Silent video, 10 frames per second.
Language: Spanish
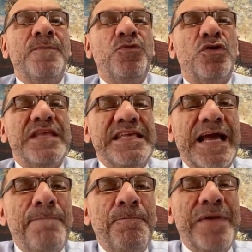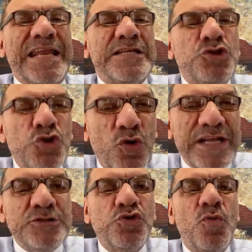donde llegan
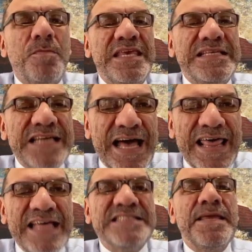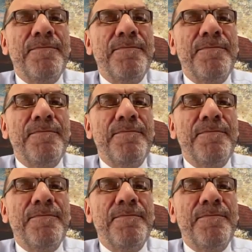personas humilladas